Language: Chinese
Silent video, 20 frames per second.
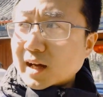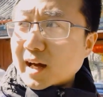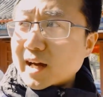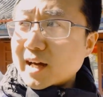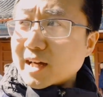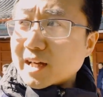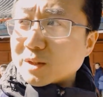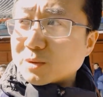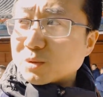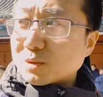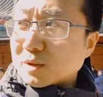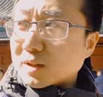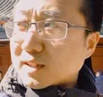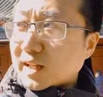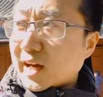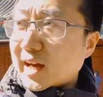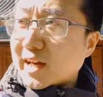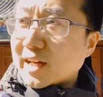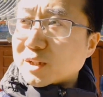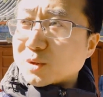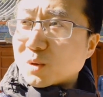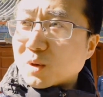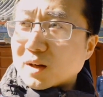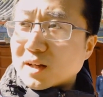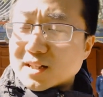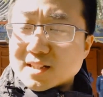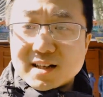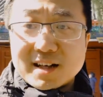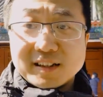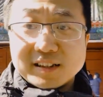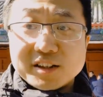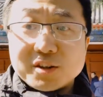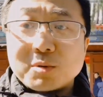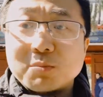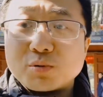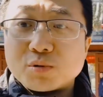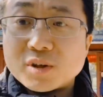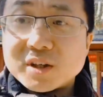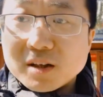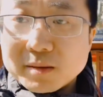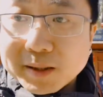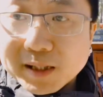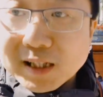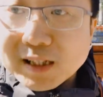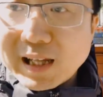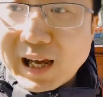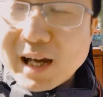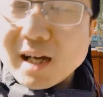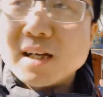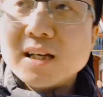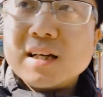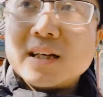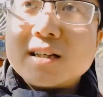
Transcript: 太多太多了，场地又不是特别的大，